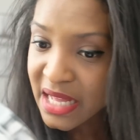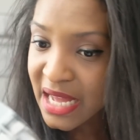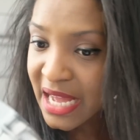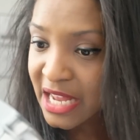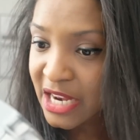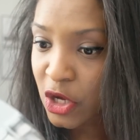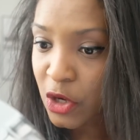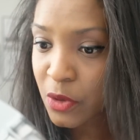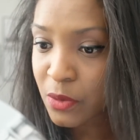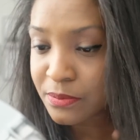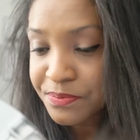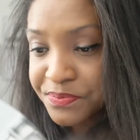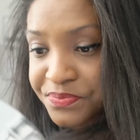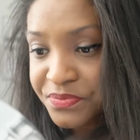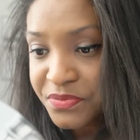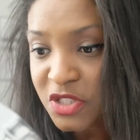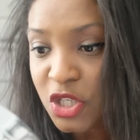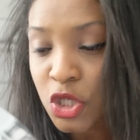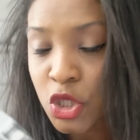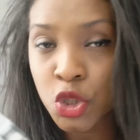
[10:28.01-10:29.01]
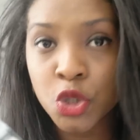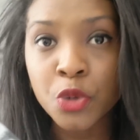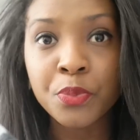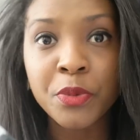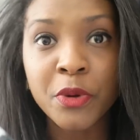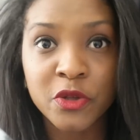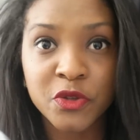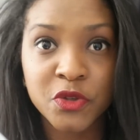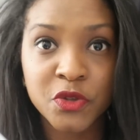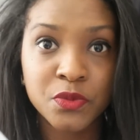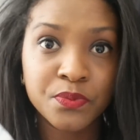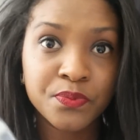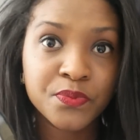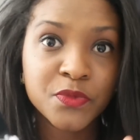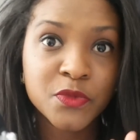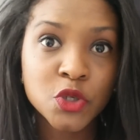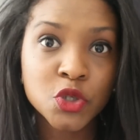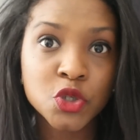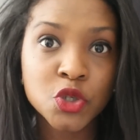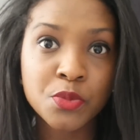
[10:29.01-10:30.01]
Alors, je pense,
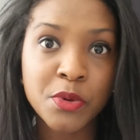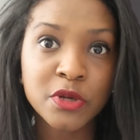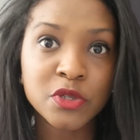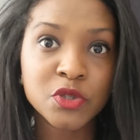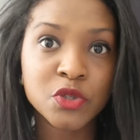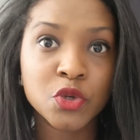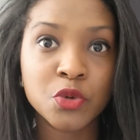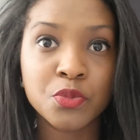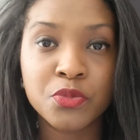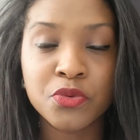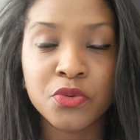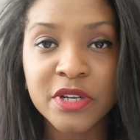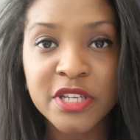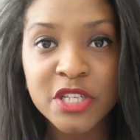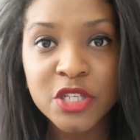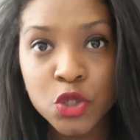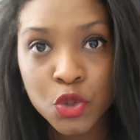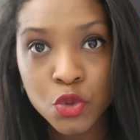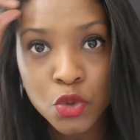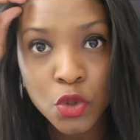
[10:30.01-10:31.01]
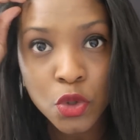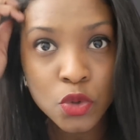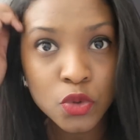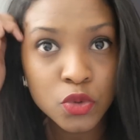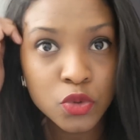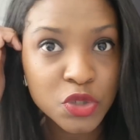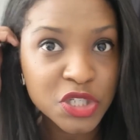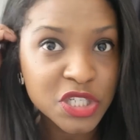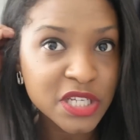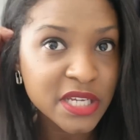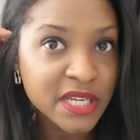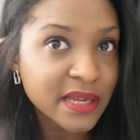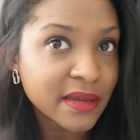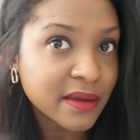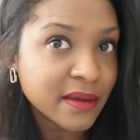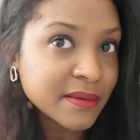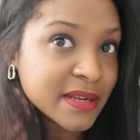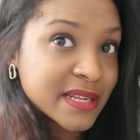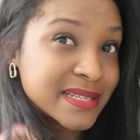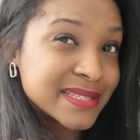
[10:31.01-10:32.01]
je pense que pour les jours où j'ai
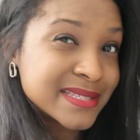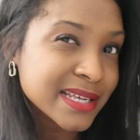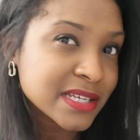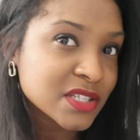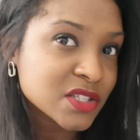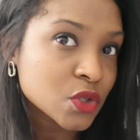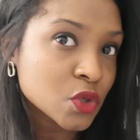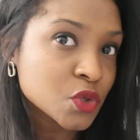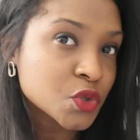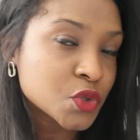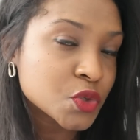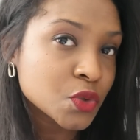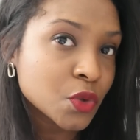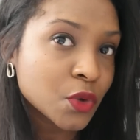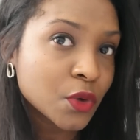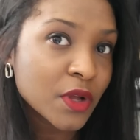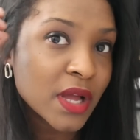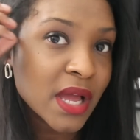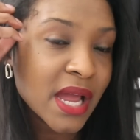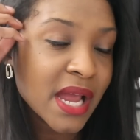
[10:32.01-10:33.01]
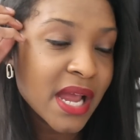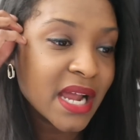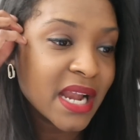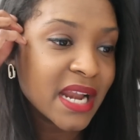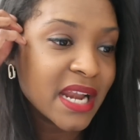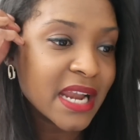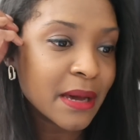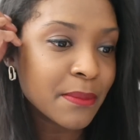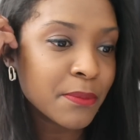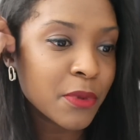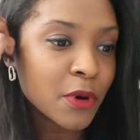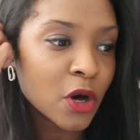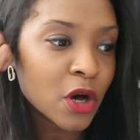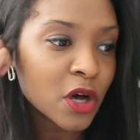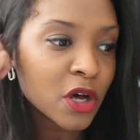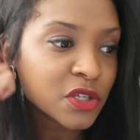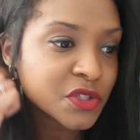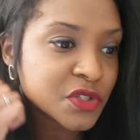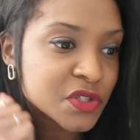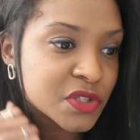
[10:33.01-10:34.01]
euh, les extensions, la
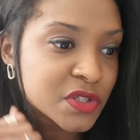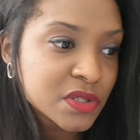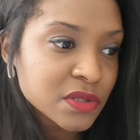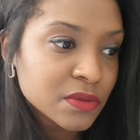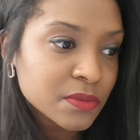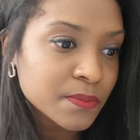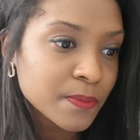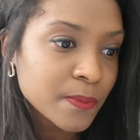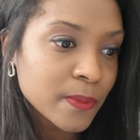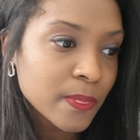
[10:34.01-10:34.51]
brosse,